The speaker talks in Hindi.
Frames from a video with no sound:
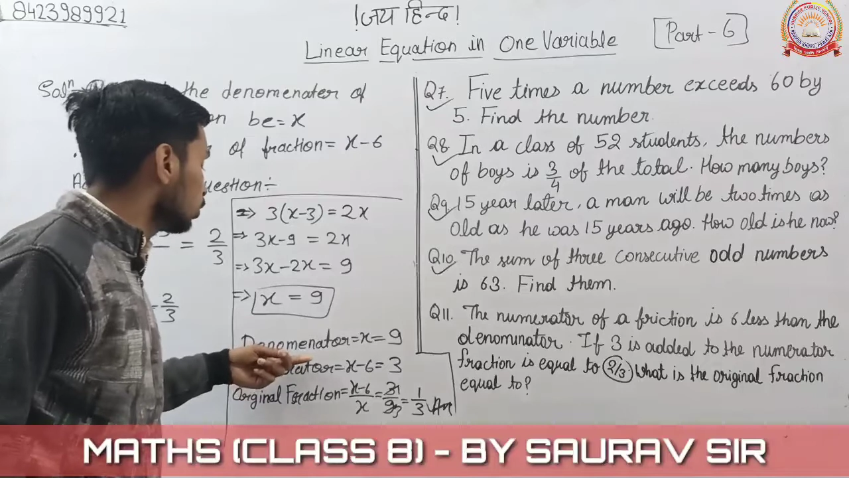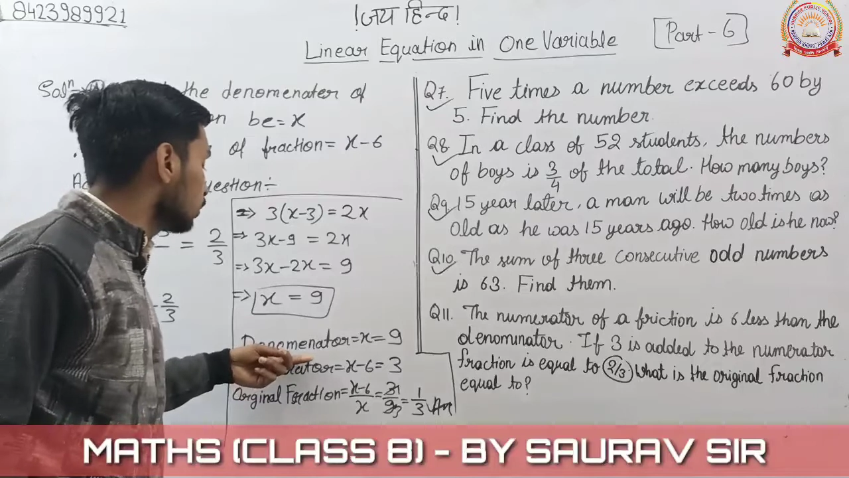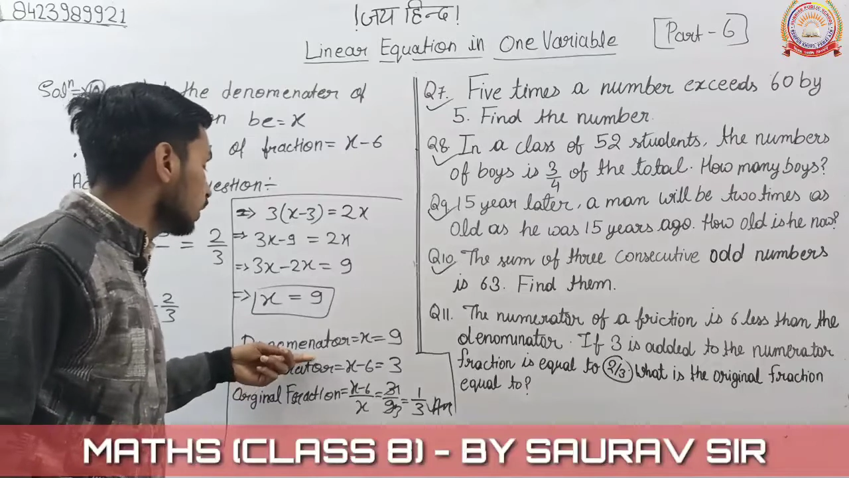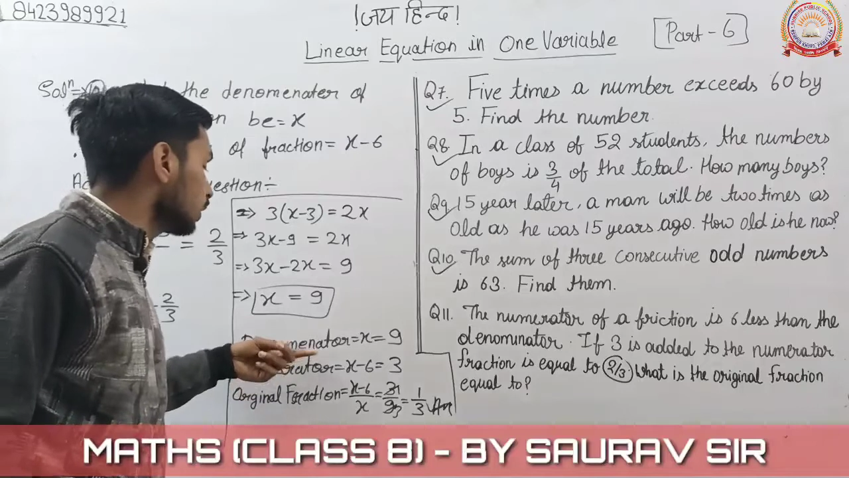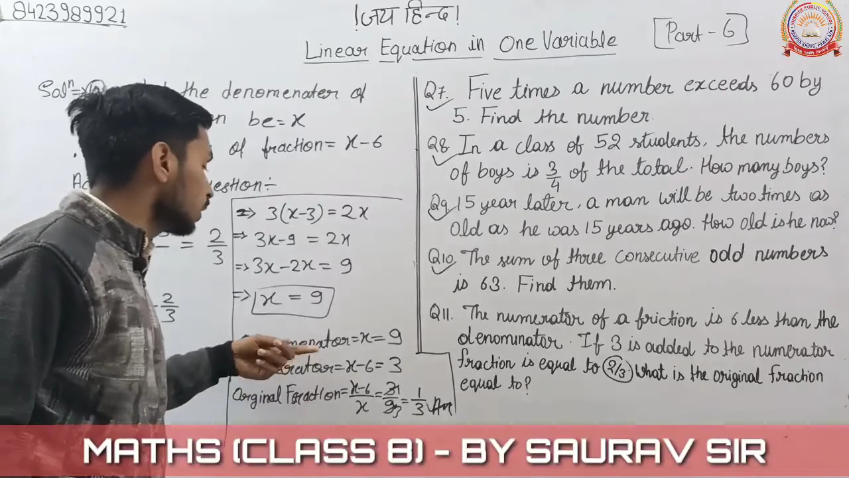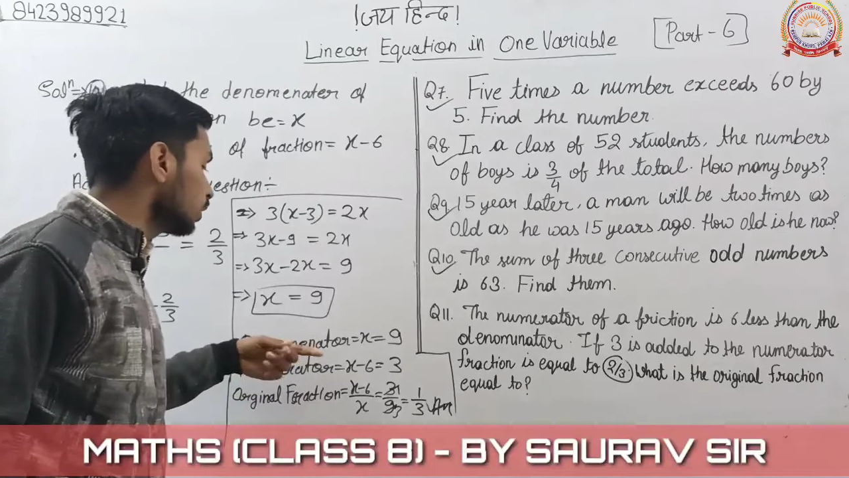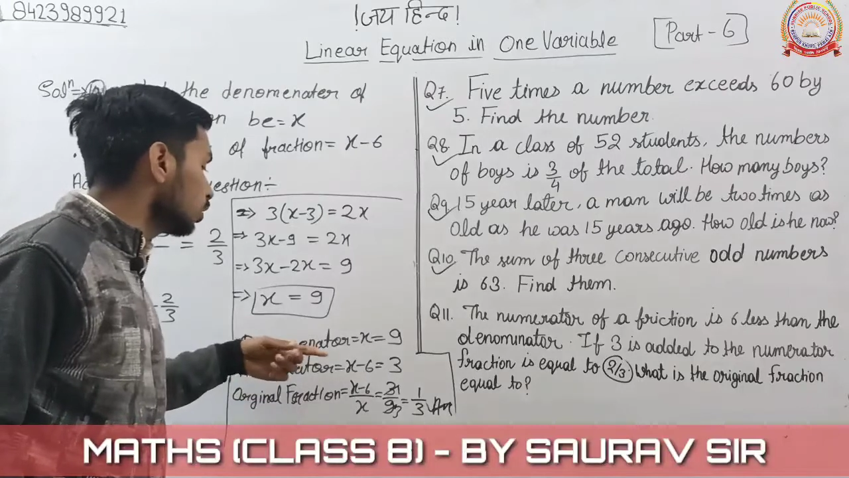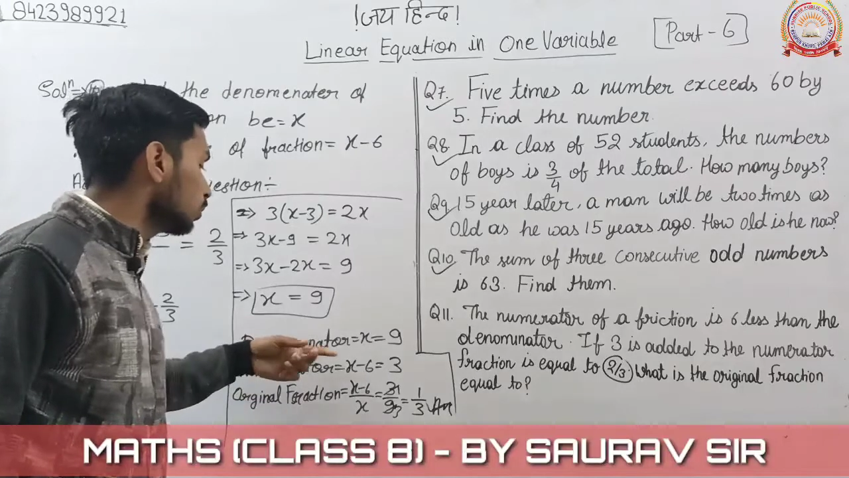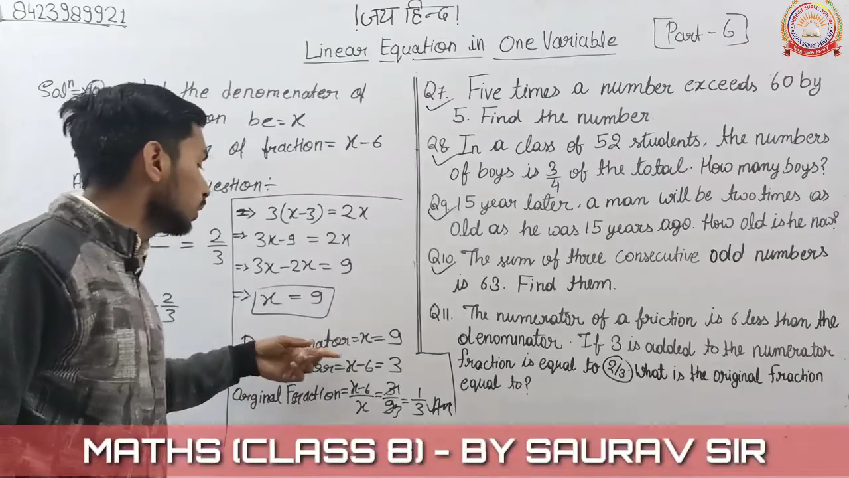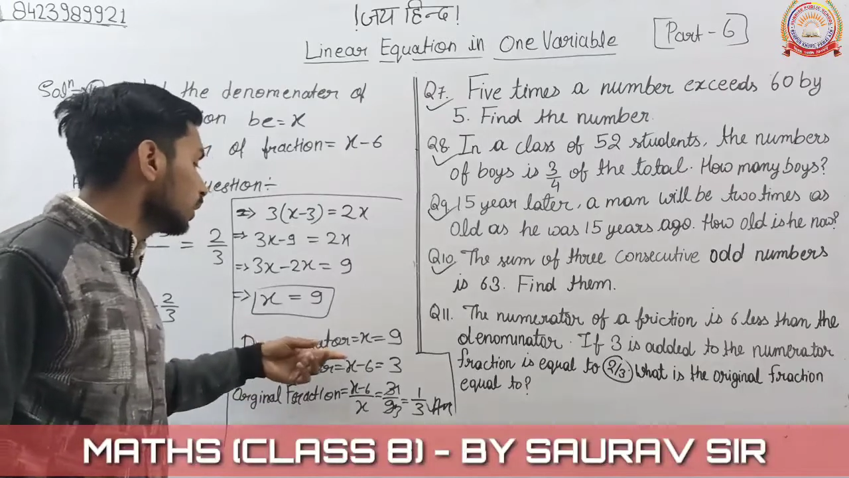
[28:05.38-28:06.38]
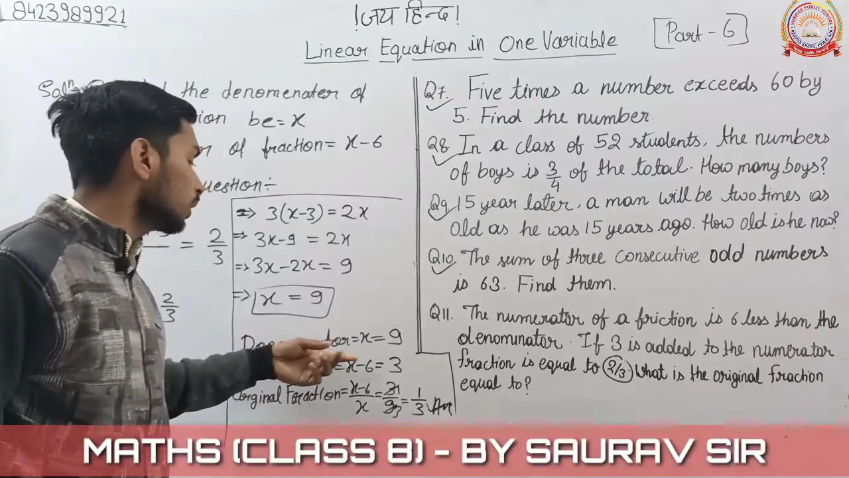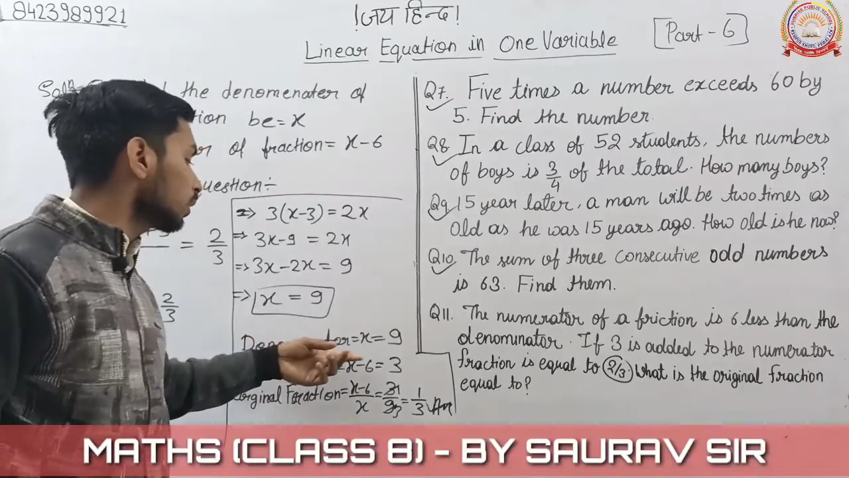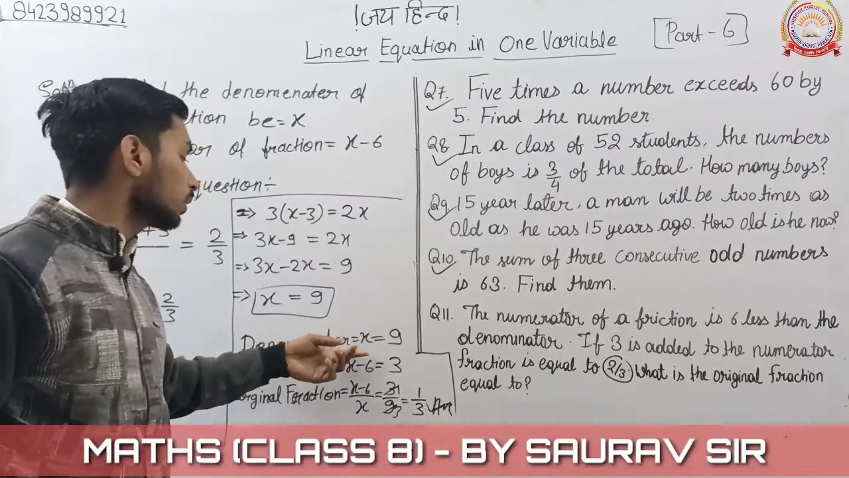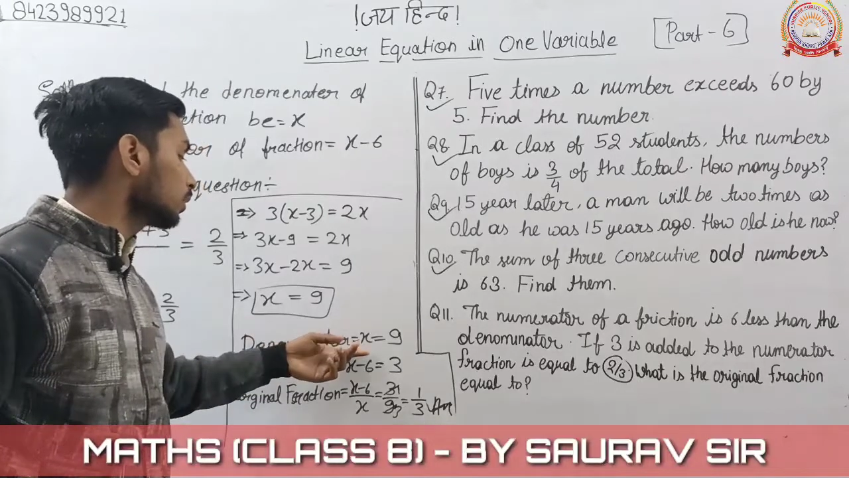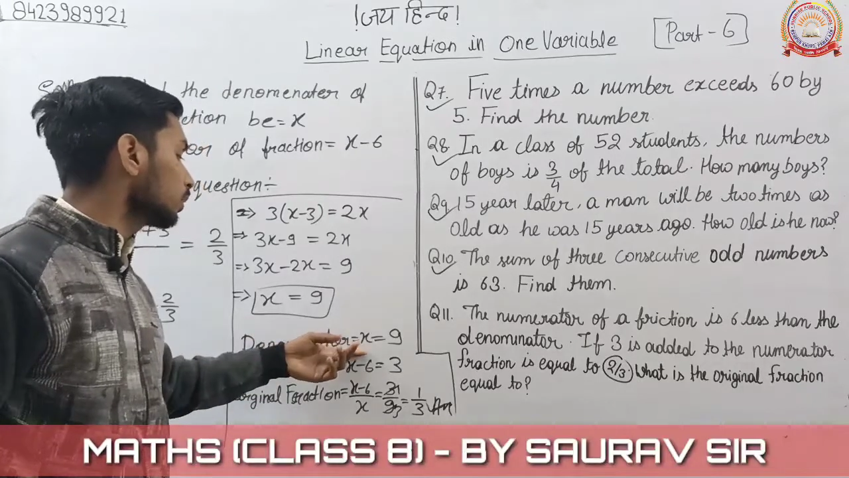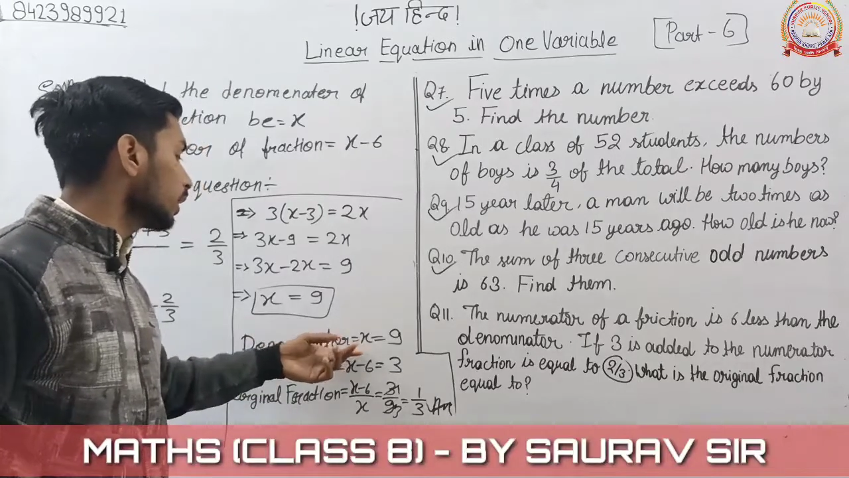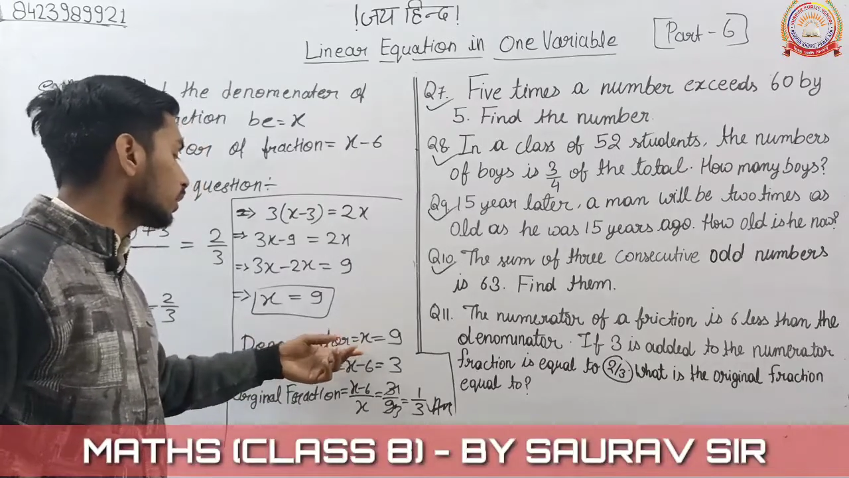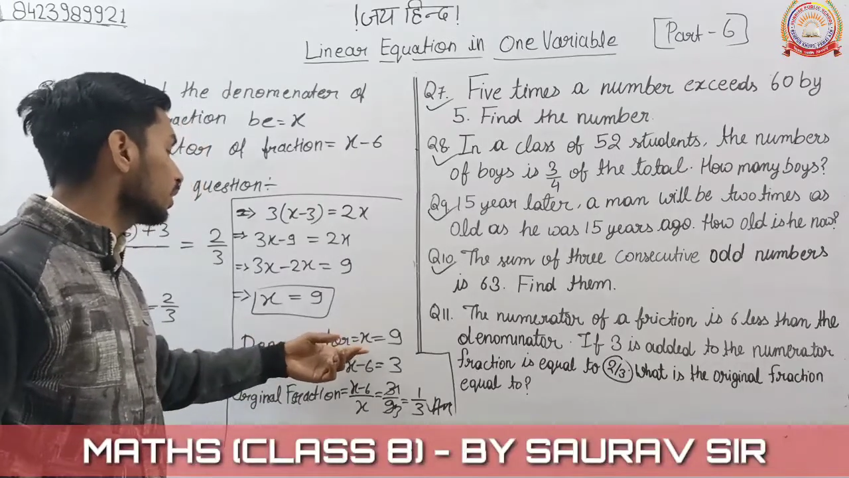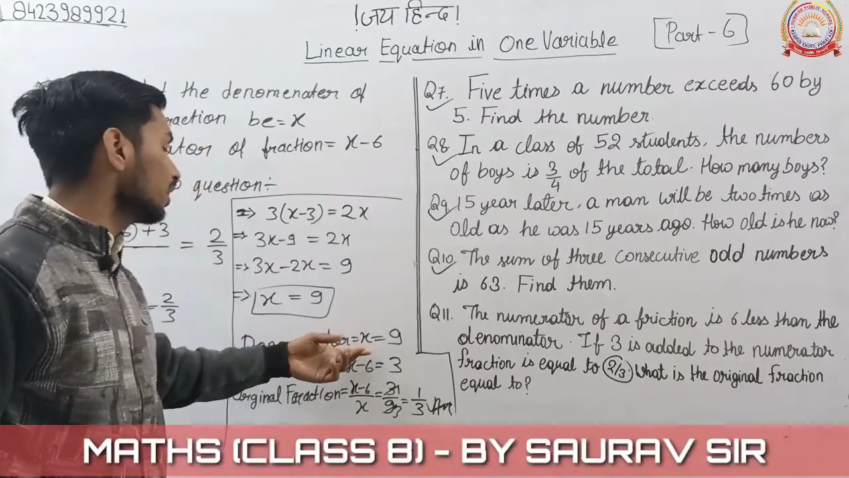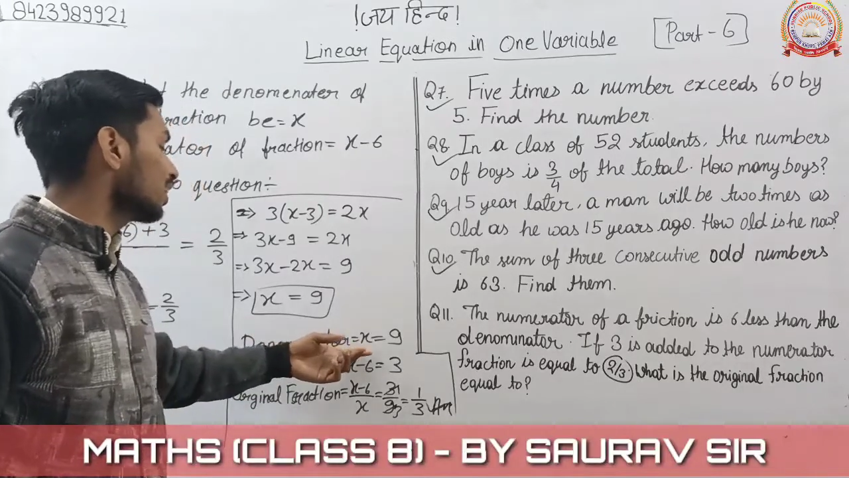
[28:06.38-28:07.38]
डिनोमिनेटर डिनोमिनेटर क्या था